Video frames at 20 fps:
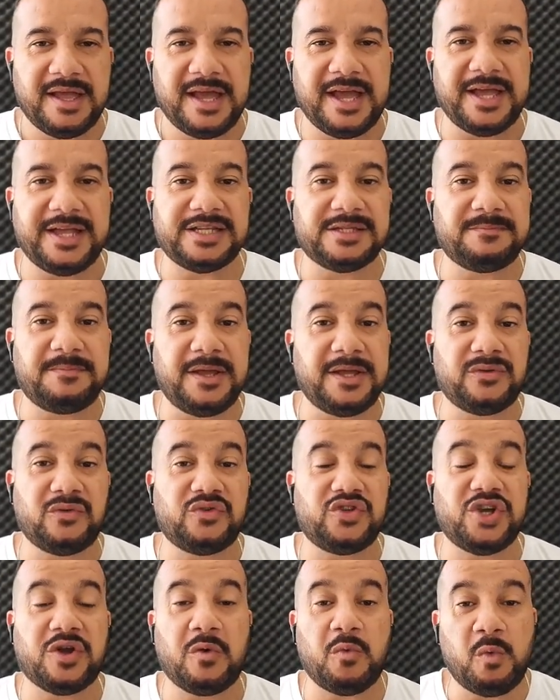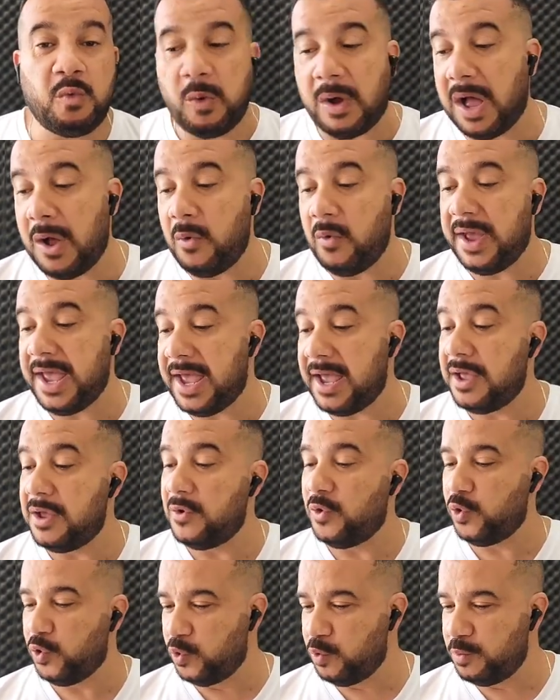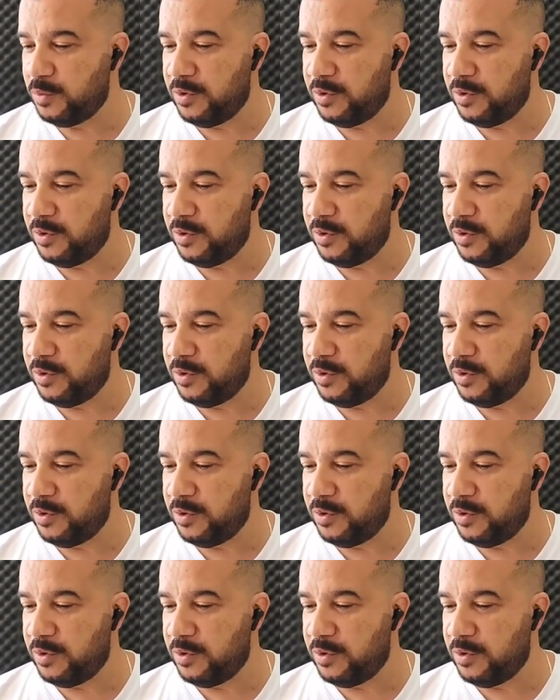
a respeito de qual é o